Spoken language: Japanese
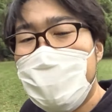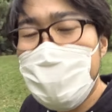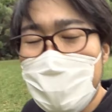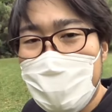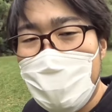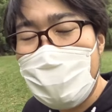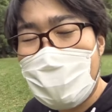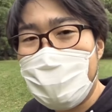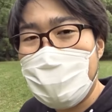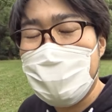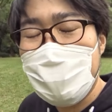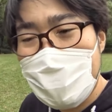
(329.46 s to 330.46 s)
ということで今回
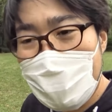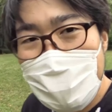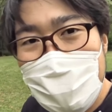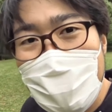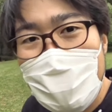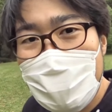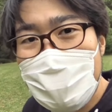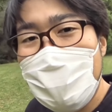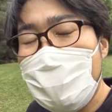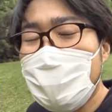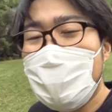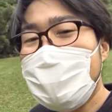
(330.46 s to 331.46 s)
はトンネルのト
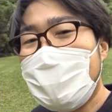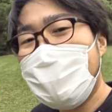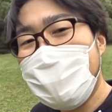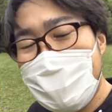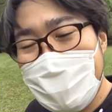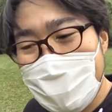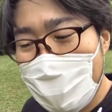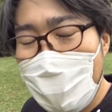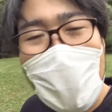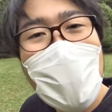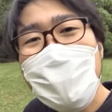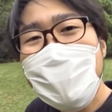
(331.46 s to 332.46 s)
ンネルを
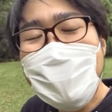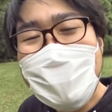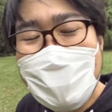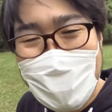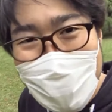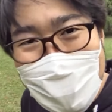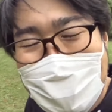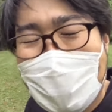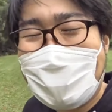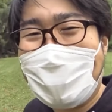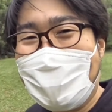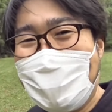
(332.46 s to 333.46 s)
克服しよう
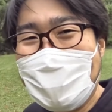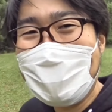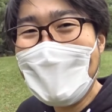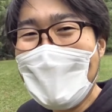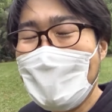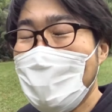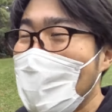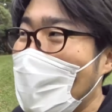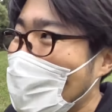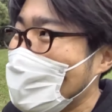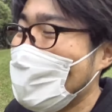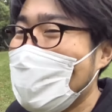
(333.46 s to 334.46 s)
ぜっていう動
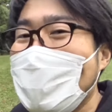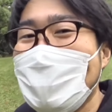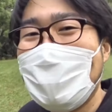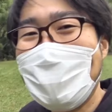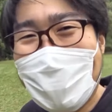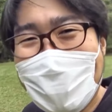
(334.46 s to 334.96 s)
画じゃなかったよね